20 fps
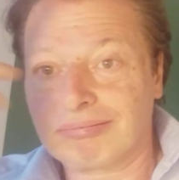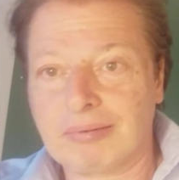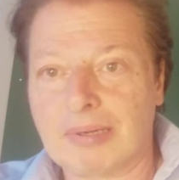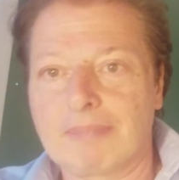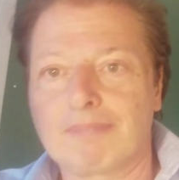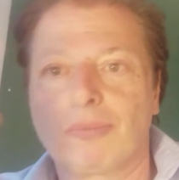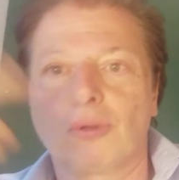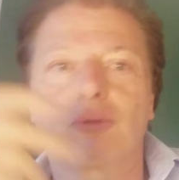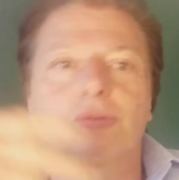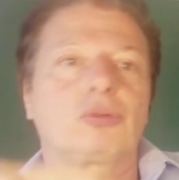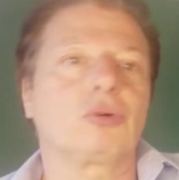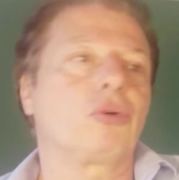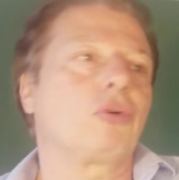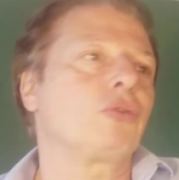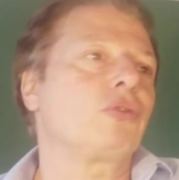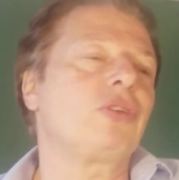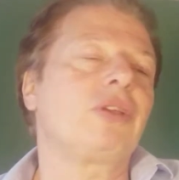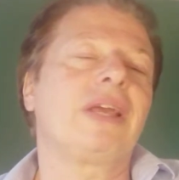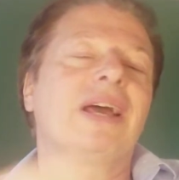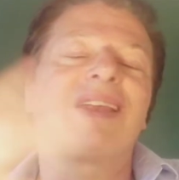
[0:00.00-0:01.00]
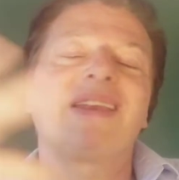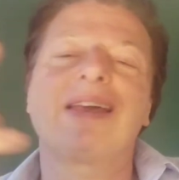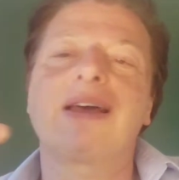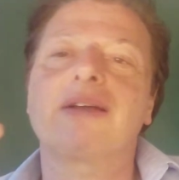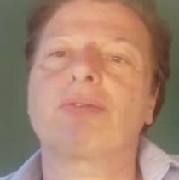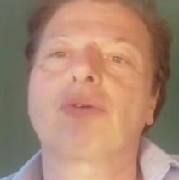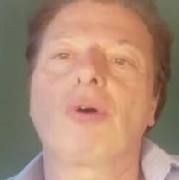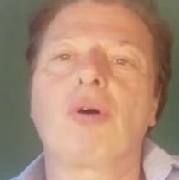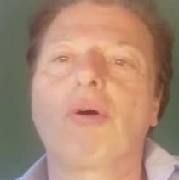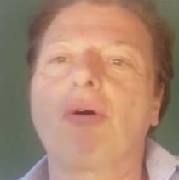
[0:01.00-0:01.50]
è molto così,
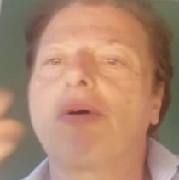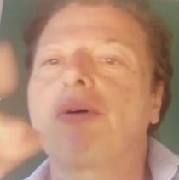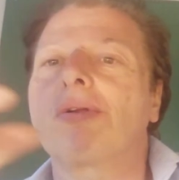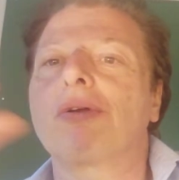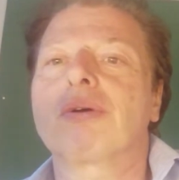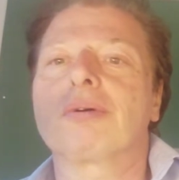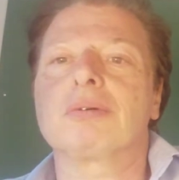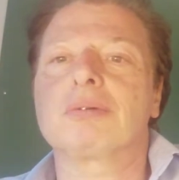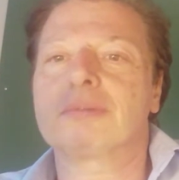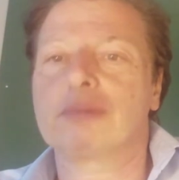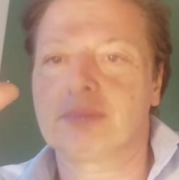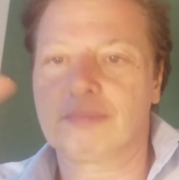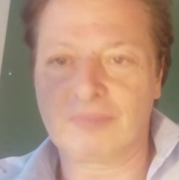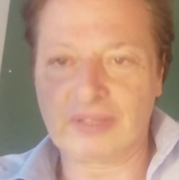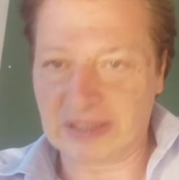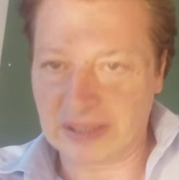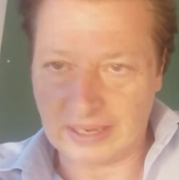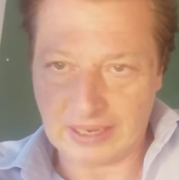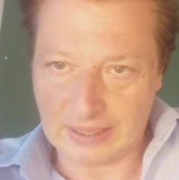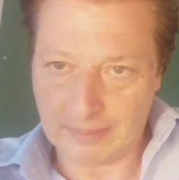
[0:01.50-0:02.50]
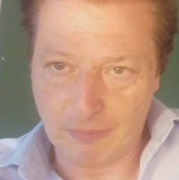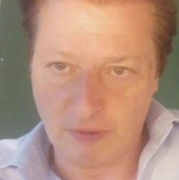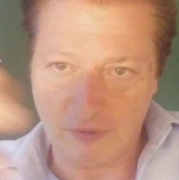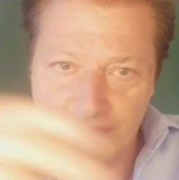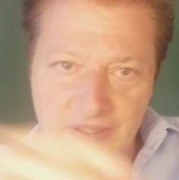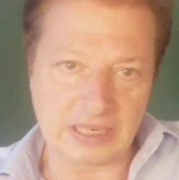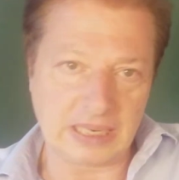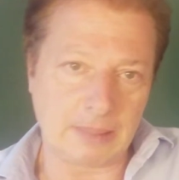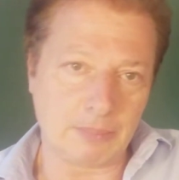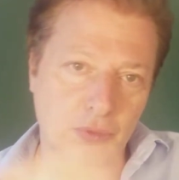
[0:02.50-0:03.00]
aleatorio, vedremo,
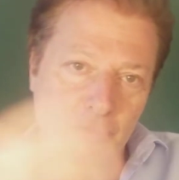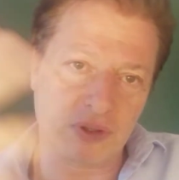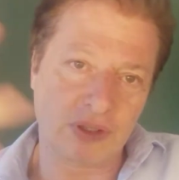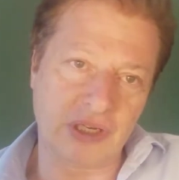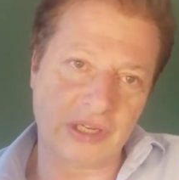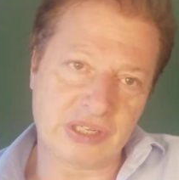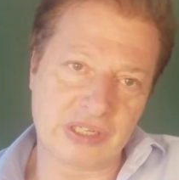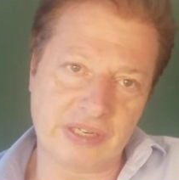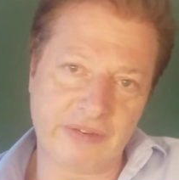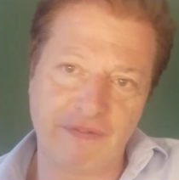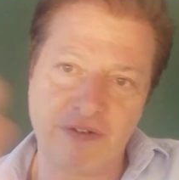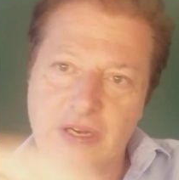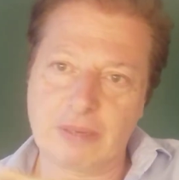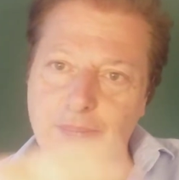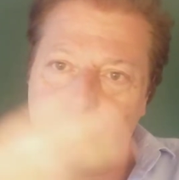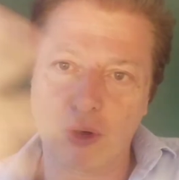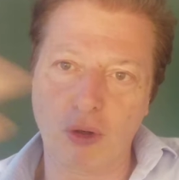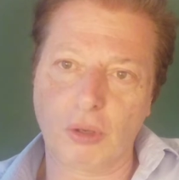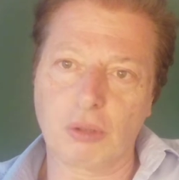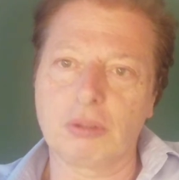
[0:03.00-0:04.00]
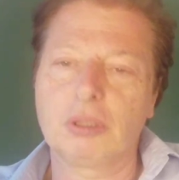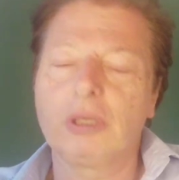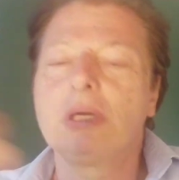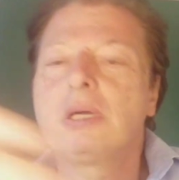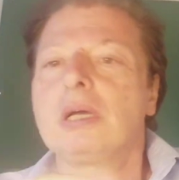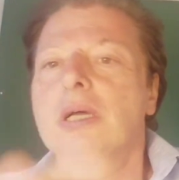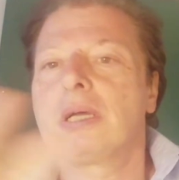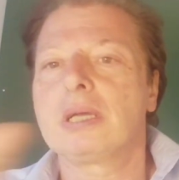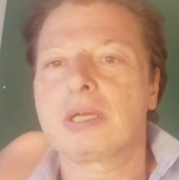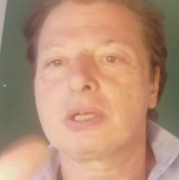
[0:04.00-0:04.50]
vedremo se si ferma o no.
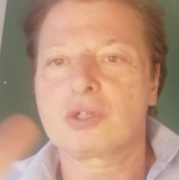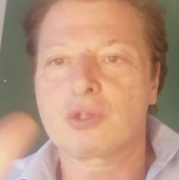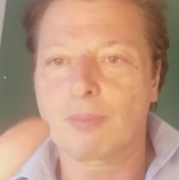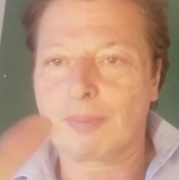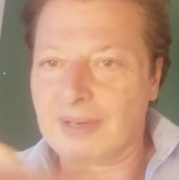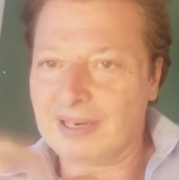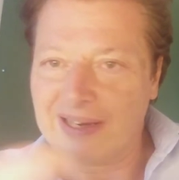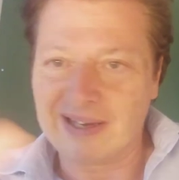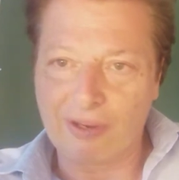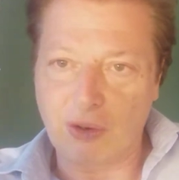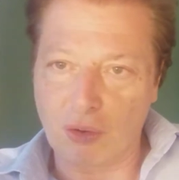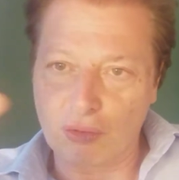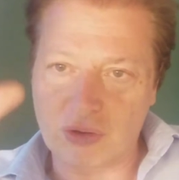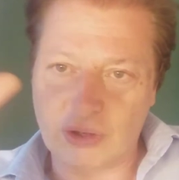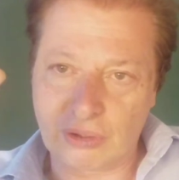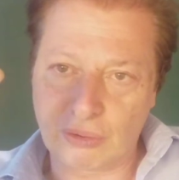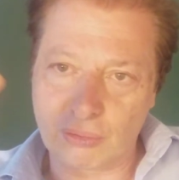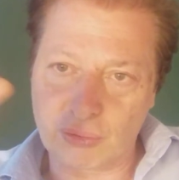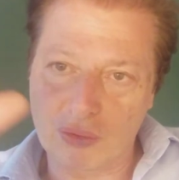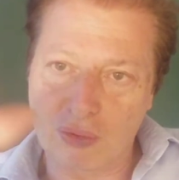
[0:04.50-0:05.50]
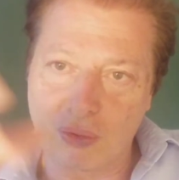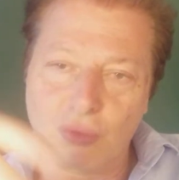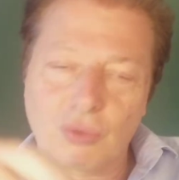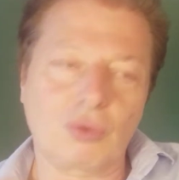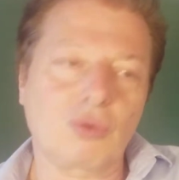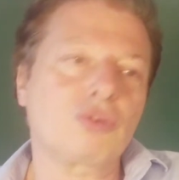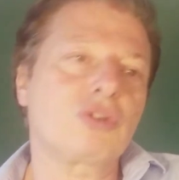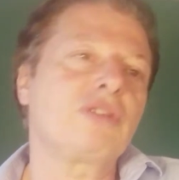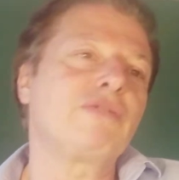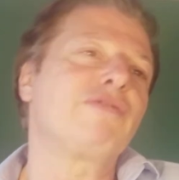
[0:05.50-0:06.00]
Insomma, le cose non sono
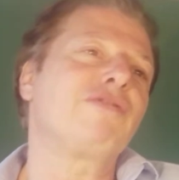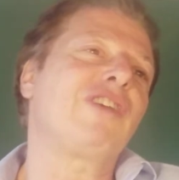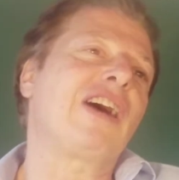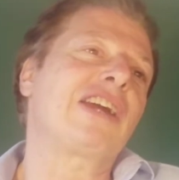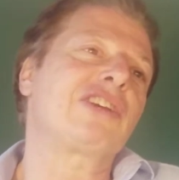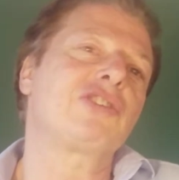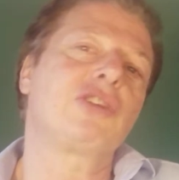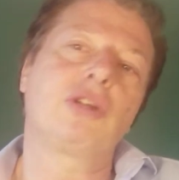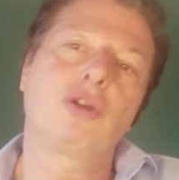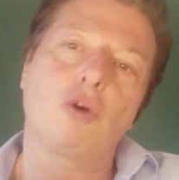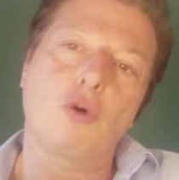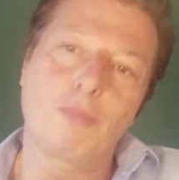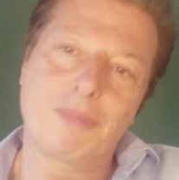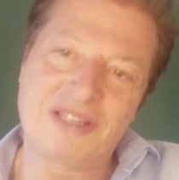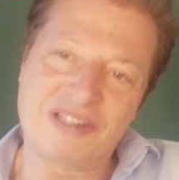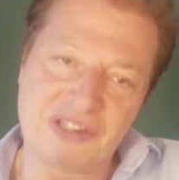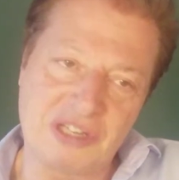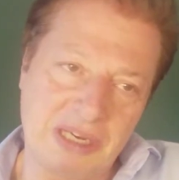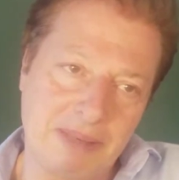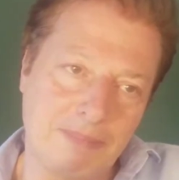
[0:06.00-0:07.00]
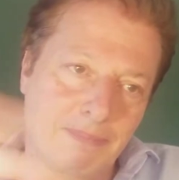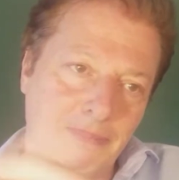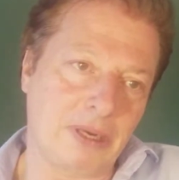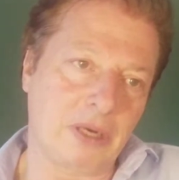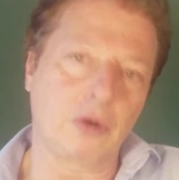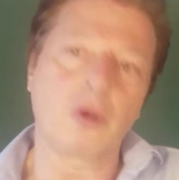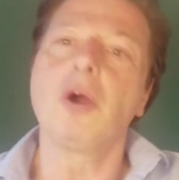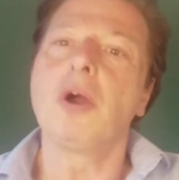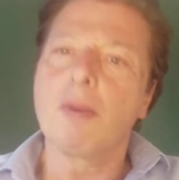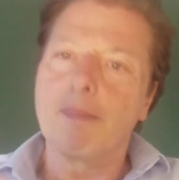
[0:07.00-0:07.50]
così facili come
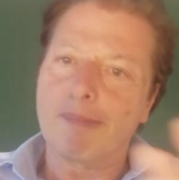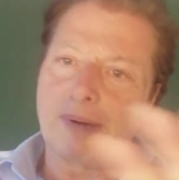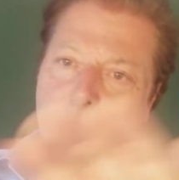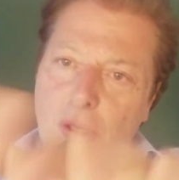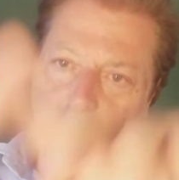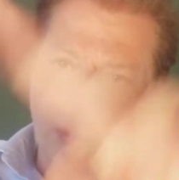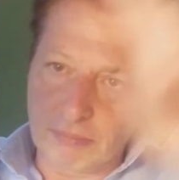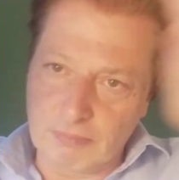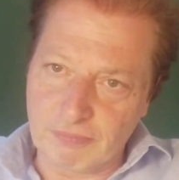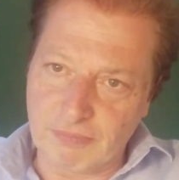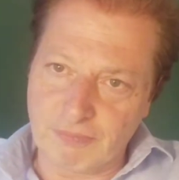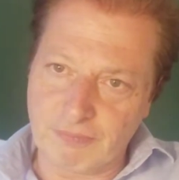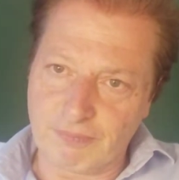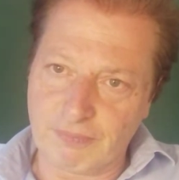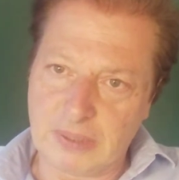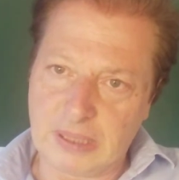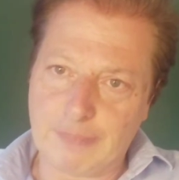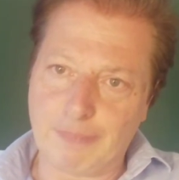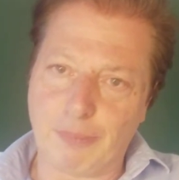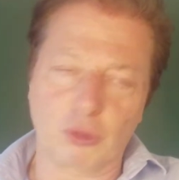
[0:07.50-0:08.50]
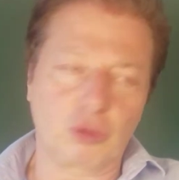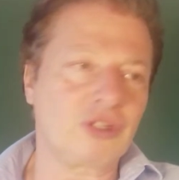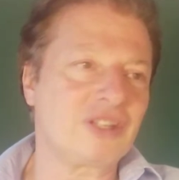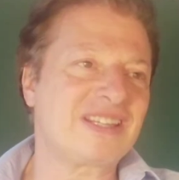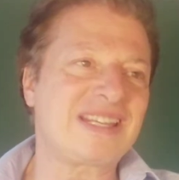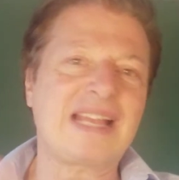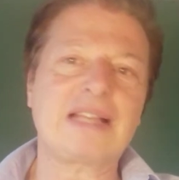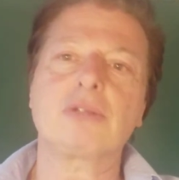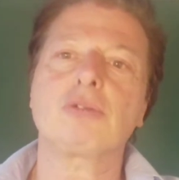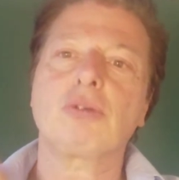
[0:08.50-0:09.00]
sembrano, però
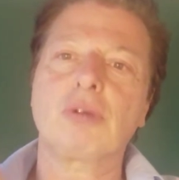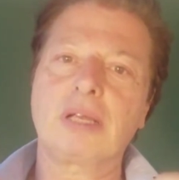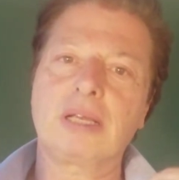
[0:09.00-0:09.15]
ipotizzando